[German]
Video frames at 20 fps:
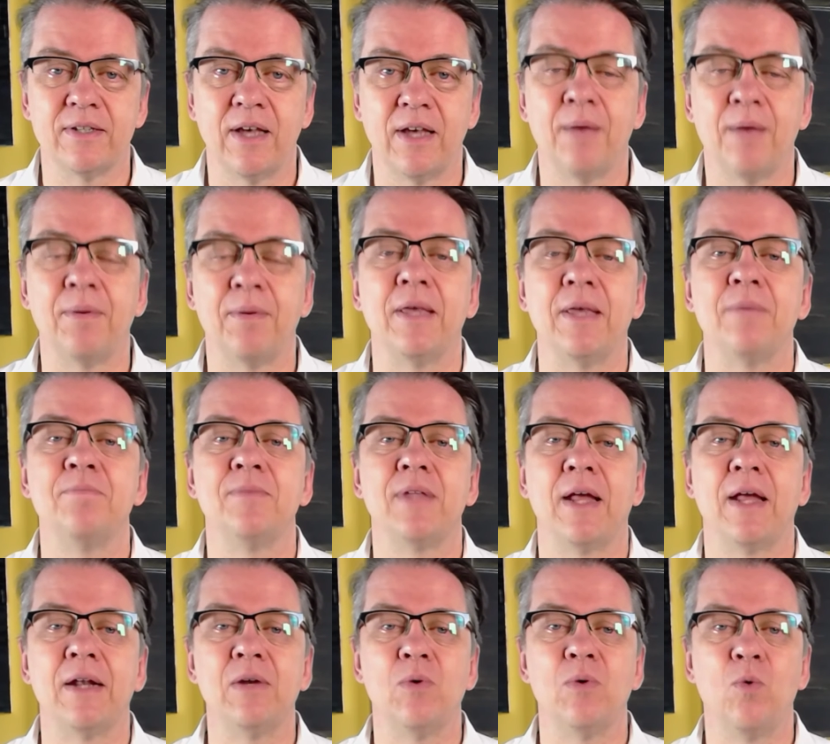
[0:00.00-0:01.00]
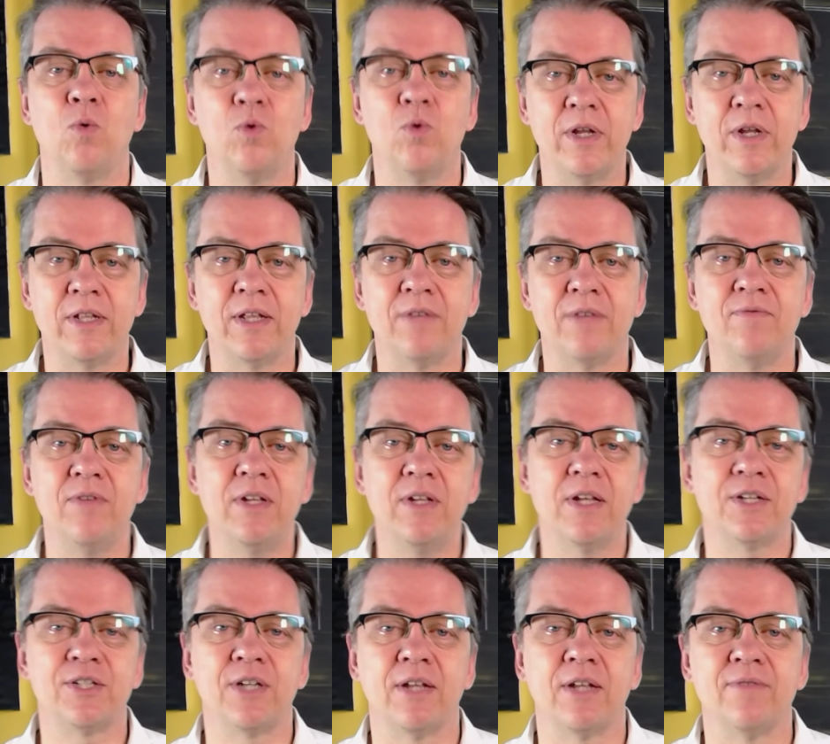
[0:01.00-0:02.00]
Aber eben dann ohne den
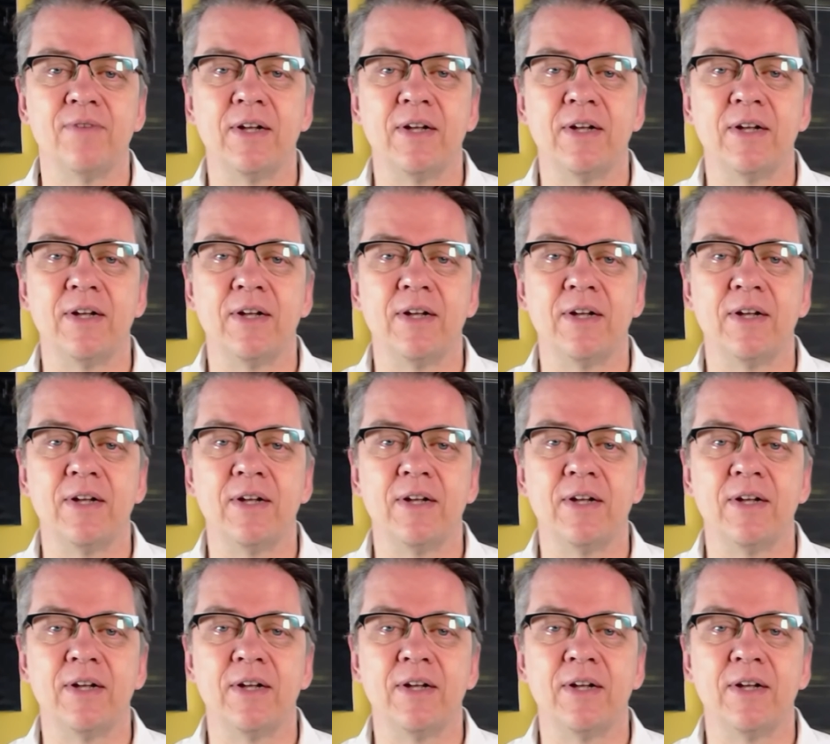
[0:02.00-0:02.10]
Widerstand,